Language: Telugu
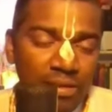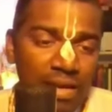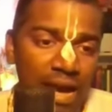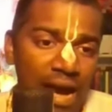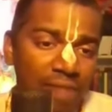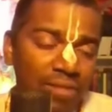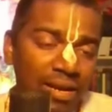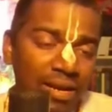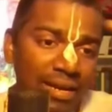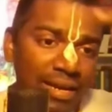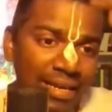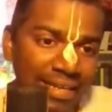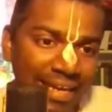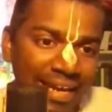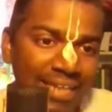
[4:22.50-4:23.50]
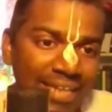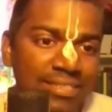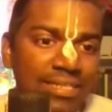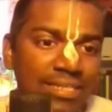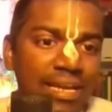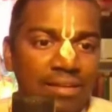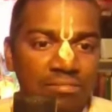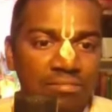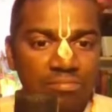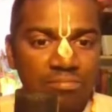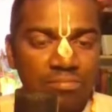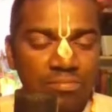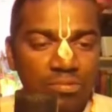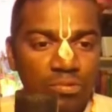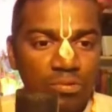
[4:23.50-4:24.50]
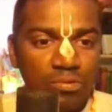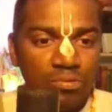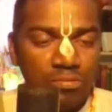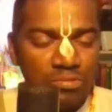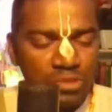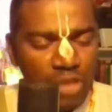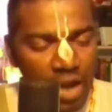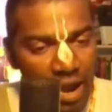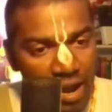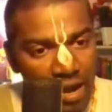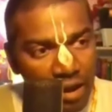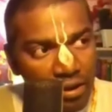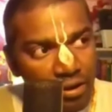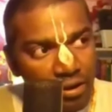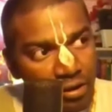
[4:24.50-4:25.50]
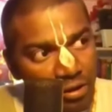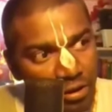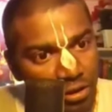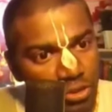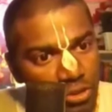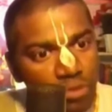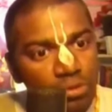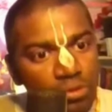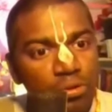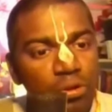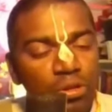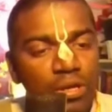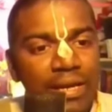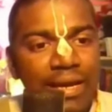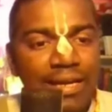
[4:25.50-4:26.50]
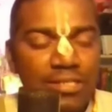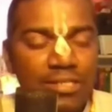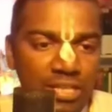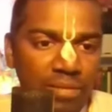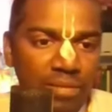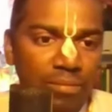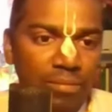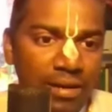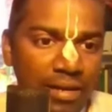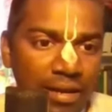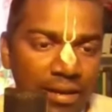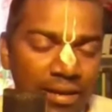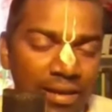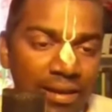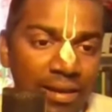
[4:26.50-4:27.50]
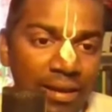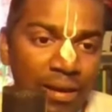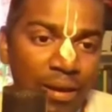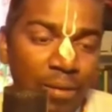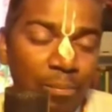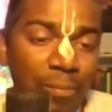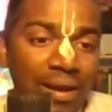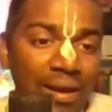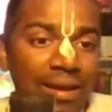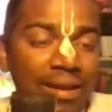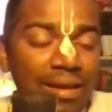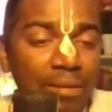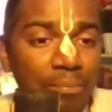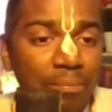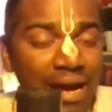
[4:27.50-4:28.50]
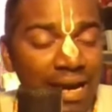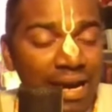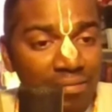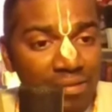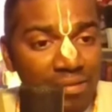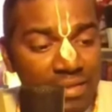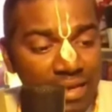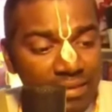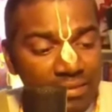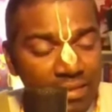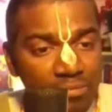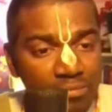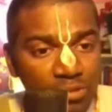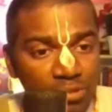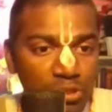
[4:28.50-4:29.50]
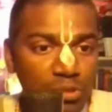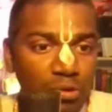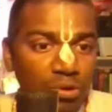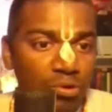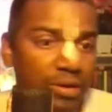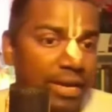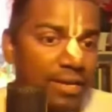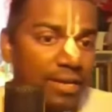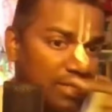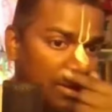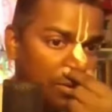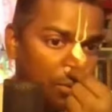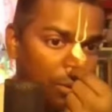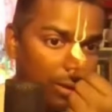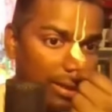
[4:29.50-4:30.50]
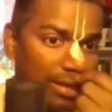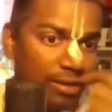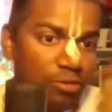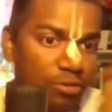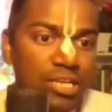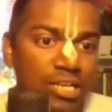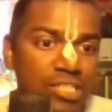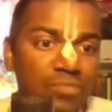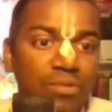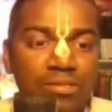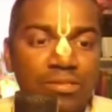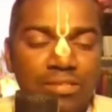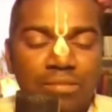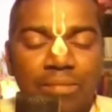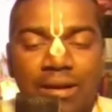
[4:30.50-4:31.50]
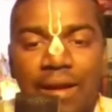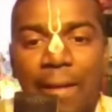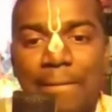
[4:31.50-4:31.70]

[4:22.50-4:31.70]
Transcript: అవన్నీ ఏడ్చినాయి చా అన్ని జంతువులు ఏడ్చామన్నమాట మళ్ళీ మానవ యంత్రం తీసుకొని కూడా ఏడ్చారనుకోండి యూజ్లెస్ ఫిలోస్ అనమాట